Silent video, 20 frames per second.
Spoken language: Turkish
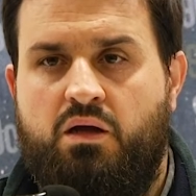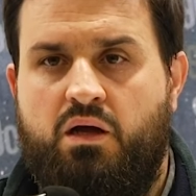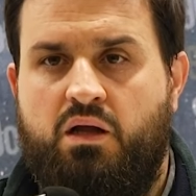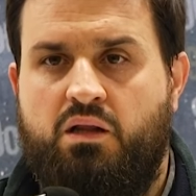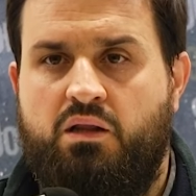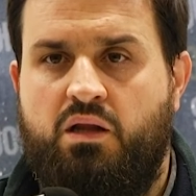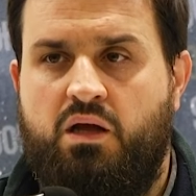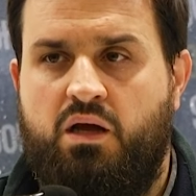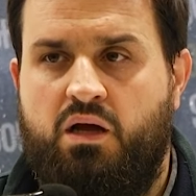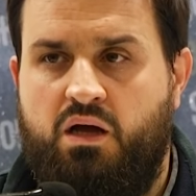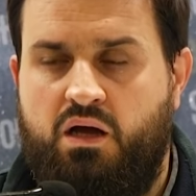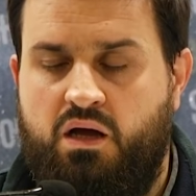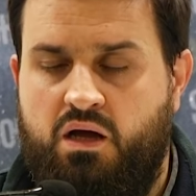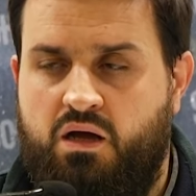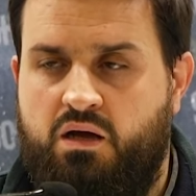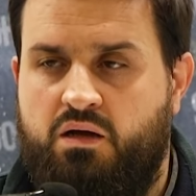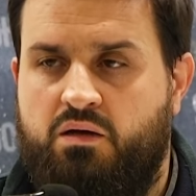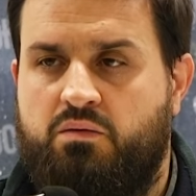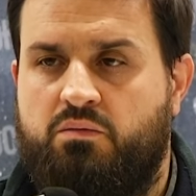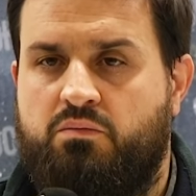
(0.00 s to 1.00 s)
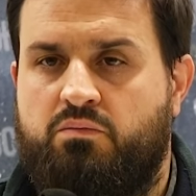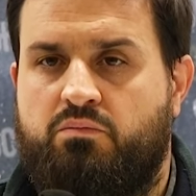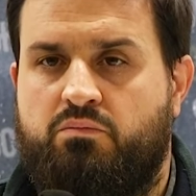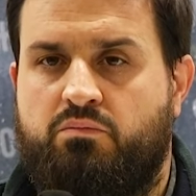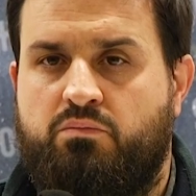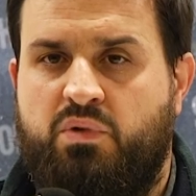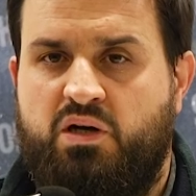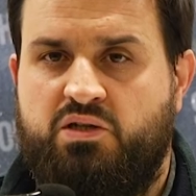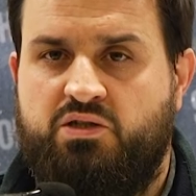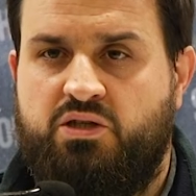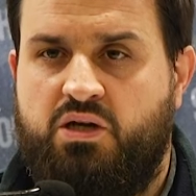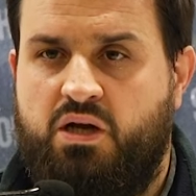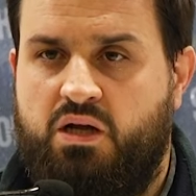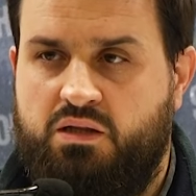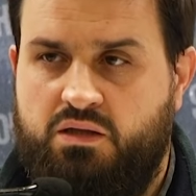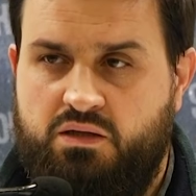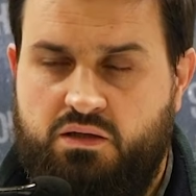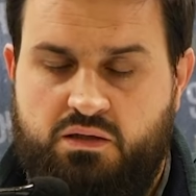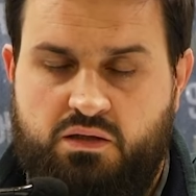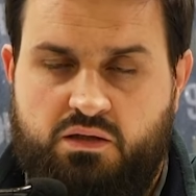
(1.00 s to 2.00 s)
Allah'a baş
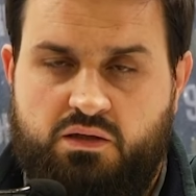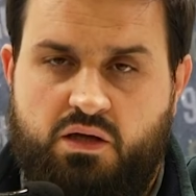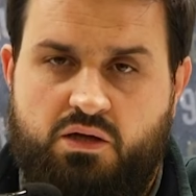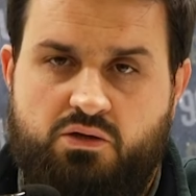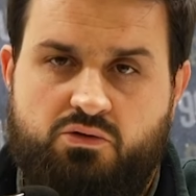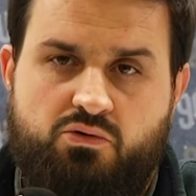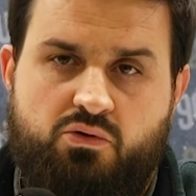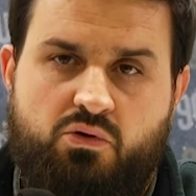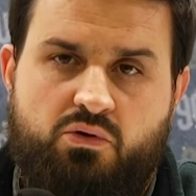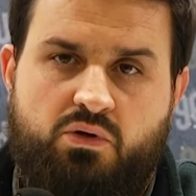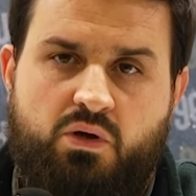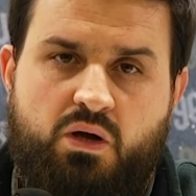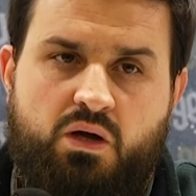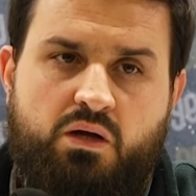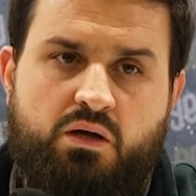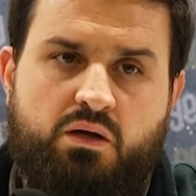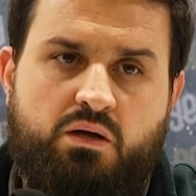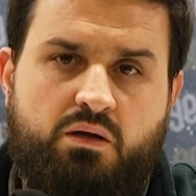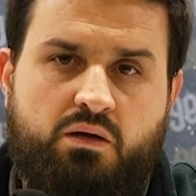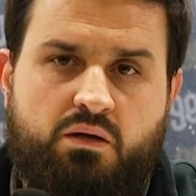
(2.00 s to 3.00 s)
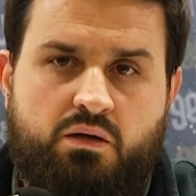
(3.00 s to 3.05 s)
kaldırdıktan sonra